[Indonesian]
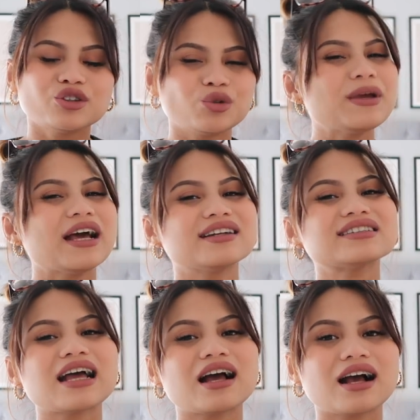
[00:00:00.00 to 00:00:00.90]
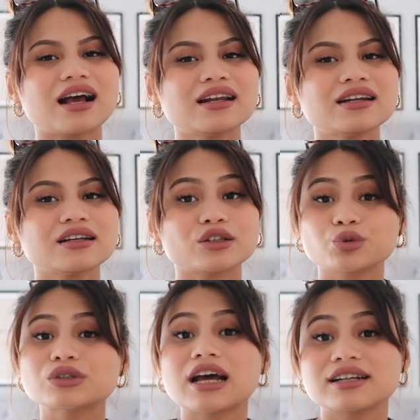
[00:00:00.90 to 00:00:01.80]
to be honest akan
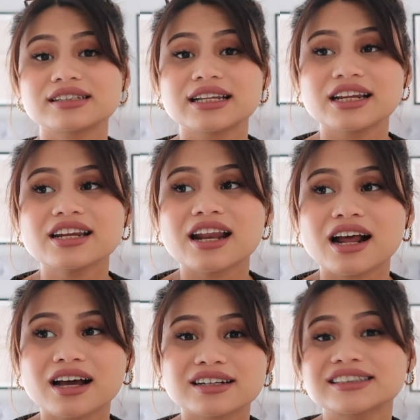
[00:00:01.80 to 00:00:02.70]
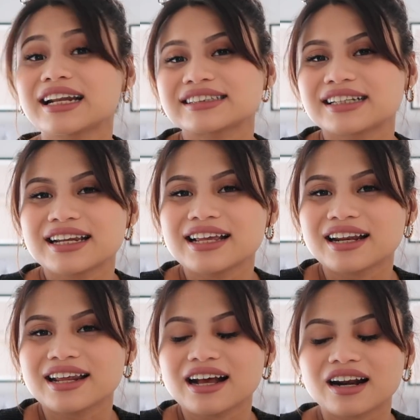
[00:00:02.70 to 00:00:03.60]
kesusahan sendiri dan akan stres
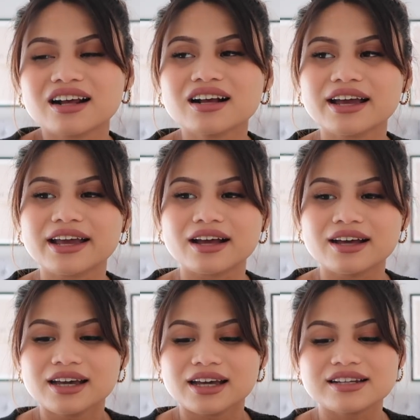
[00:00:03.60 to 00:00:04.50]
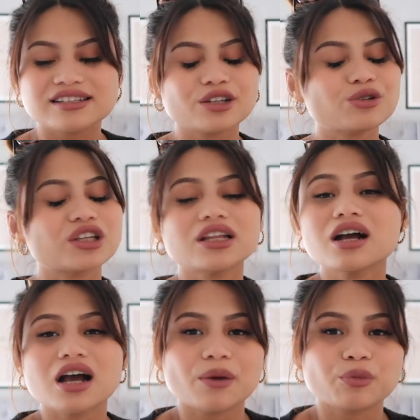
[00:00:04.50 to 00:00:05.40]
sendiri karena kayak di sini tuh kita
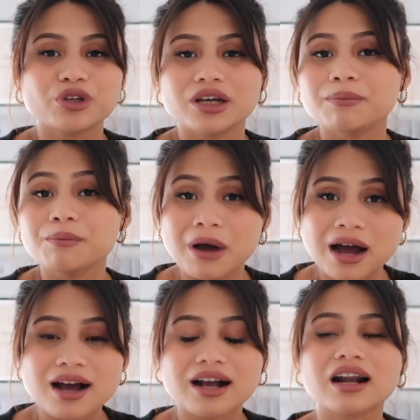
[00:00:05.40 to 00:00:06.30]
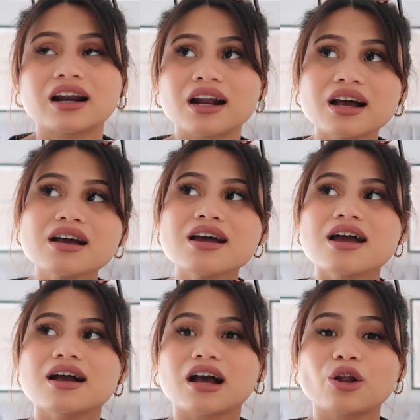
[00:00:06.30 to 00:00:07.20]
nggak punya mbak karena
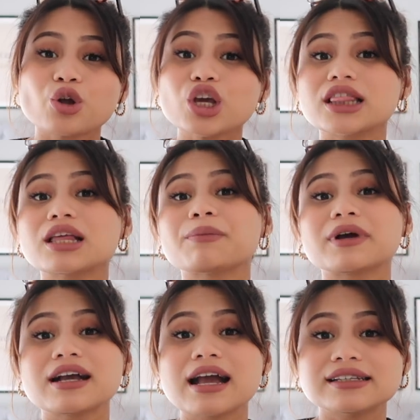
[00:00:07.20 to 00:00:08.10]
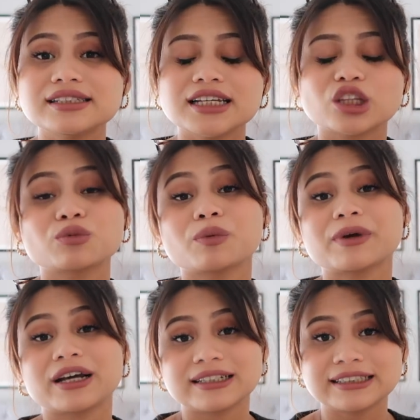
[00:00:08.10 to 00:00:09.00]
kalau kita menggaji atau
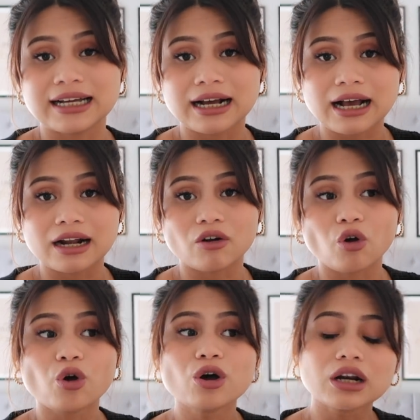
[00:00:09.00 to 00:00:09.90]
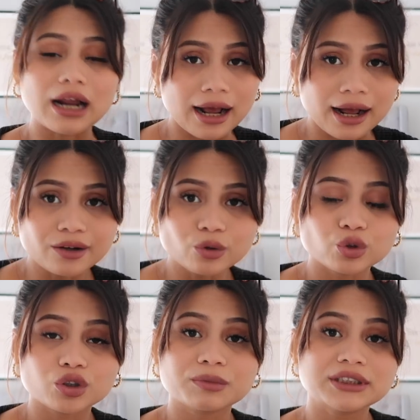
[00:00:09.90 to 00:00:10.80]
mempekerjakan orang
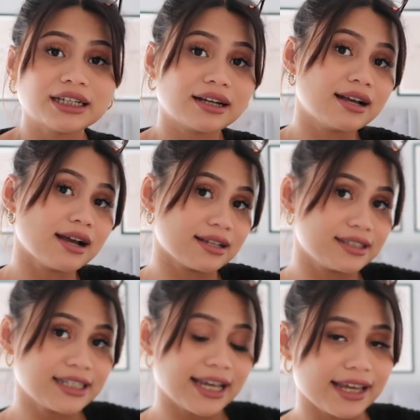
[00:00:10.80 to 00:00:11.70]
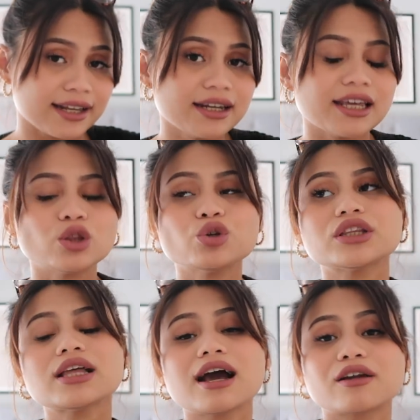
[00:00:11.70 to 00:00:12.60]
untuk menjaga Jane itu
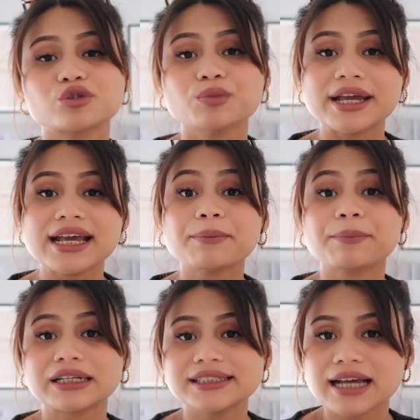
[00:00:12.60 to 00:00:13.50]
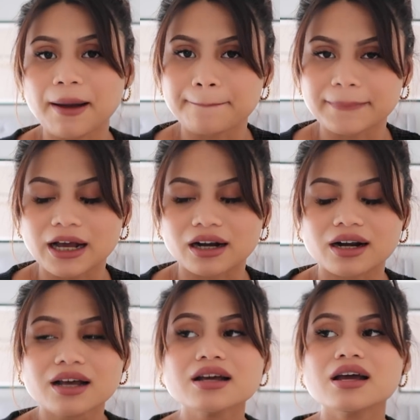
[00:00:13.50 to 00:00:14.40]
kita harus bayar per jam
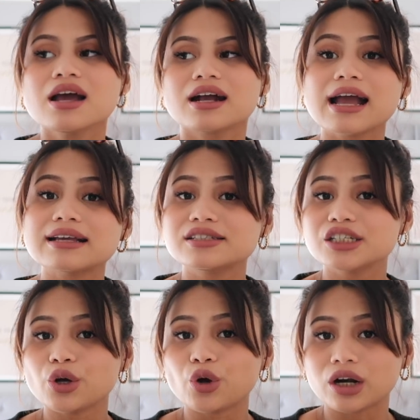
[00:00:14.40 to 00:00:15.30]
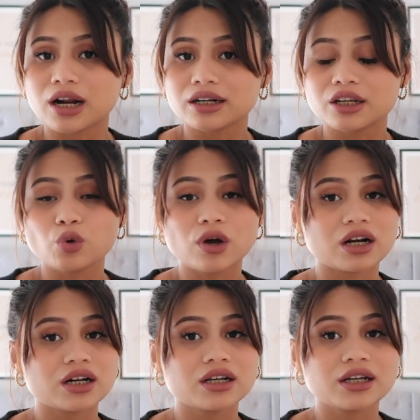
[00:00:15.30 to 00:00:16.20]
karena gaji orang di luar
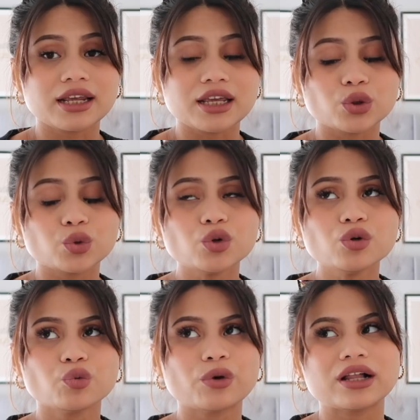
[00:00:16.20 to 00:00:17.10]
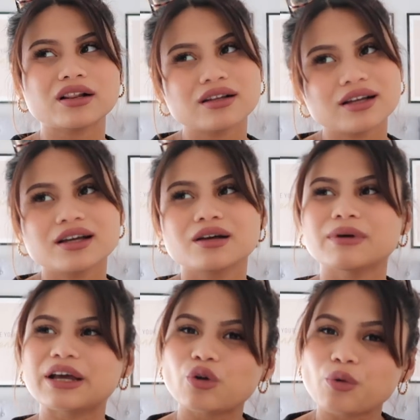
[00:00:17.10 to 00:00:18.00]
negeri itu well
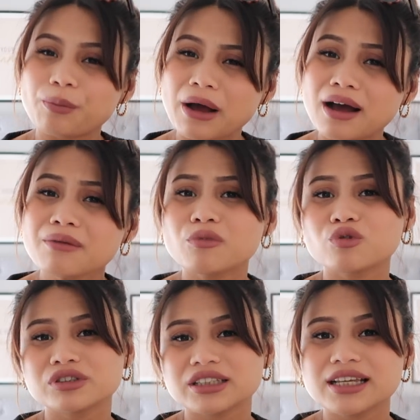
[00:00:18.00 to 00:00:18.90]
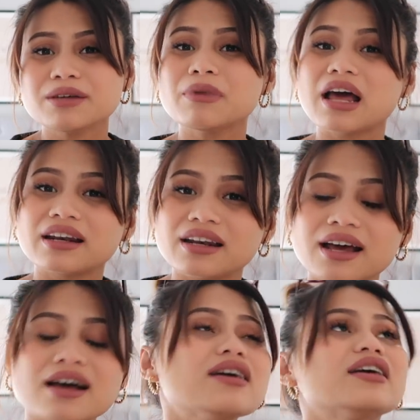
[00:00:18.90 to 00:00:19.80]
Eropa, mostly
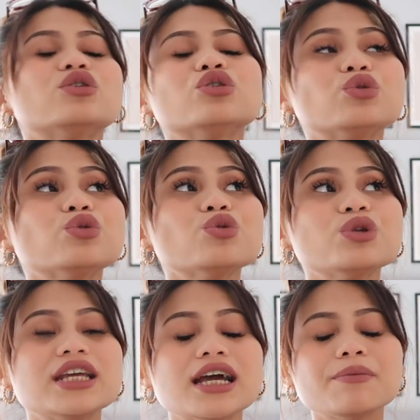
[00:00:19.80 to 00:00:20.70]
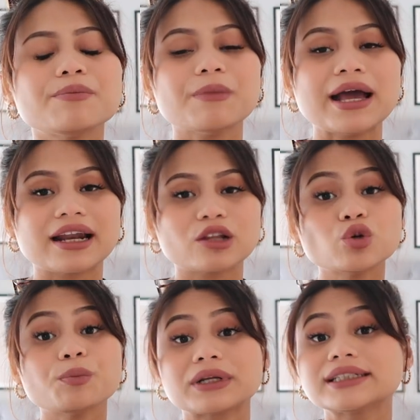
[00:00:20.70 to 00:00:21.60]
Belanda, itu tuh dia bayar
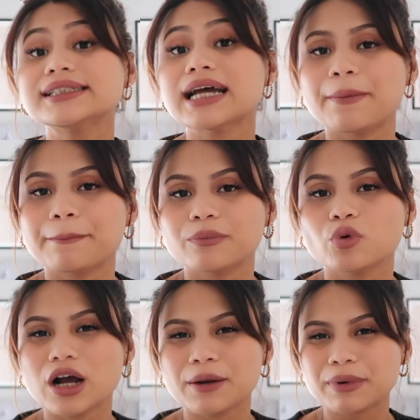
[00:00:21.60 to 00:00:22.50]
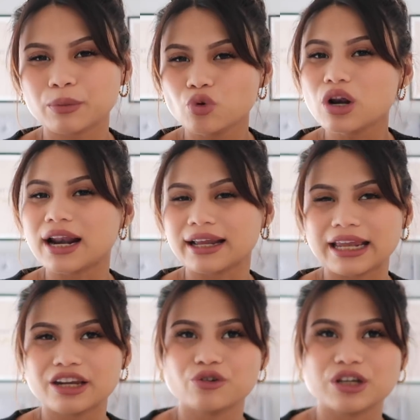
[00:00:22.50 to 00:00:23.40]
tuh per jam, bukan per bulan
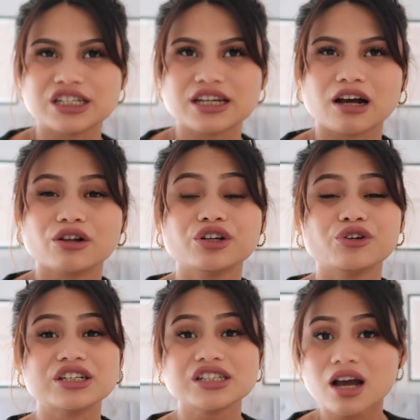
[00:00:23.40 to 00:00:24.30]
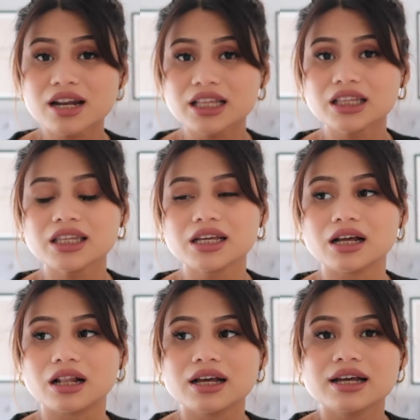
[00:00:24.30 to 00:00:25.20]
kayak di Indonesia. Kalau di Indonesia kan kita
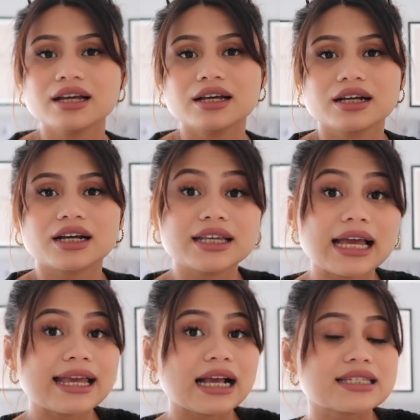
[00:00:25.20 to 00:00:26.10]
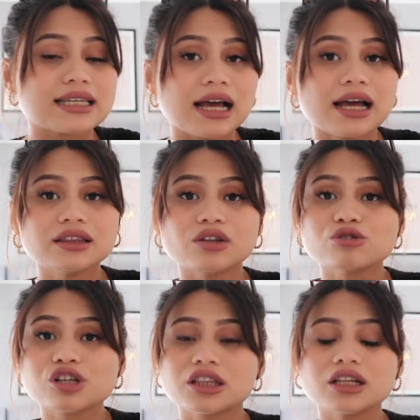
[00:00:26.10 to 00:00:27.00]
tinggal ke yayasan,
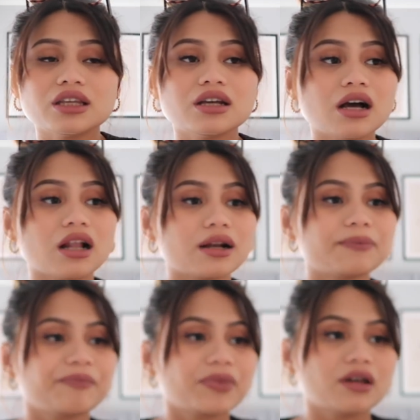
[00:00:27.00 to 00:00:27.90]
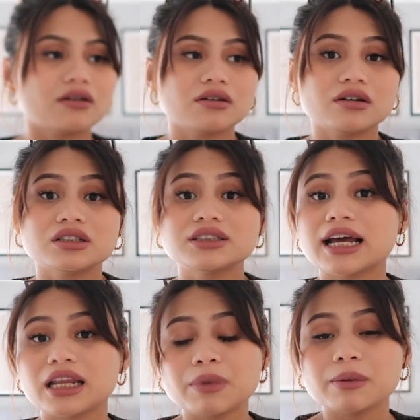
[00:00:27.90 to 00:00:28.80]
terus kita tinggal hmm e,
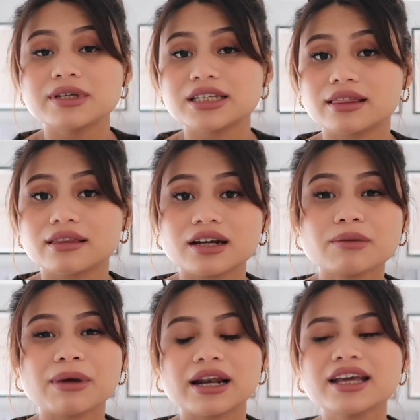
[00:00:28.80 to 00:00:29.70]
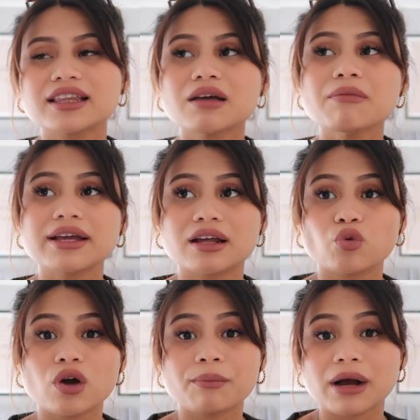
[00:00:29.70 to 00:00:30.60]
cari babysitter paling kita bayar
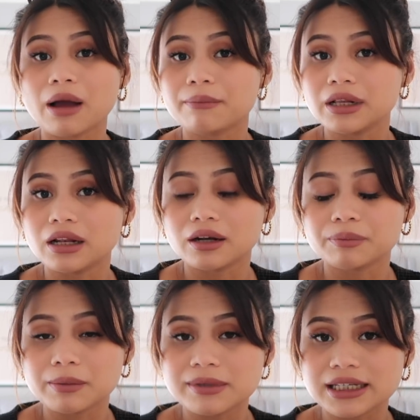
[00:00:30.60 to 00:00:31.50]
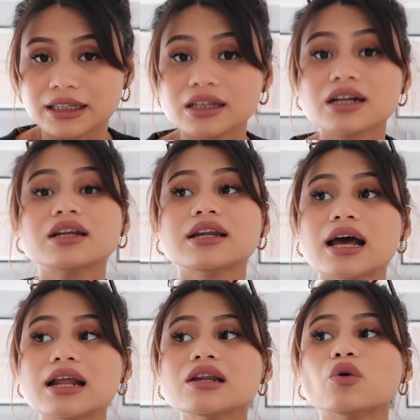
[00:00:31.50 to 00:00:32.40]
uang pengambilan babysitter
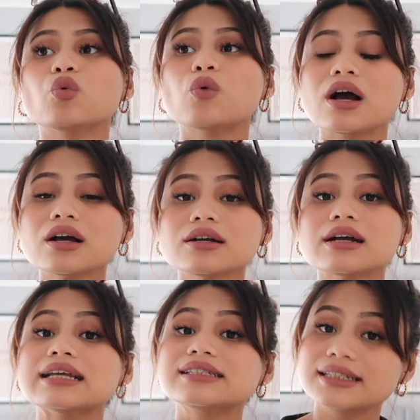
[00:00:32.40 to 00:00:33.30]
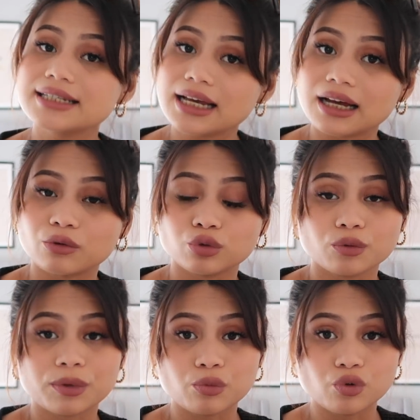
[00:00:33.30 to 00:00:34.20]
dan uang gaji dia
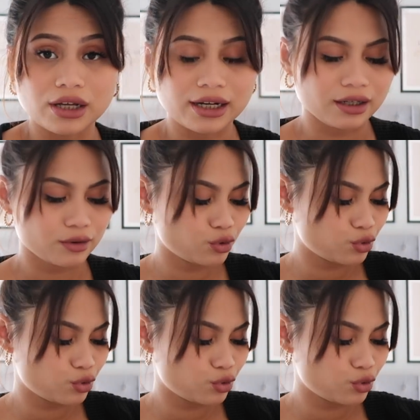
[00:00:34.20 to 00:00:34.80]
untuk per bulan.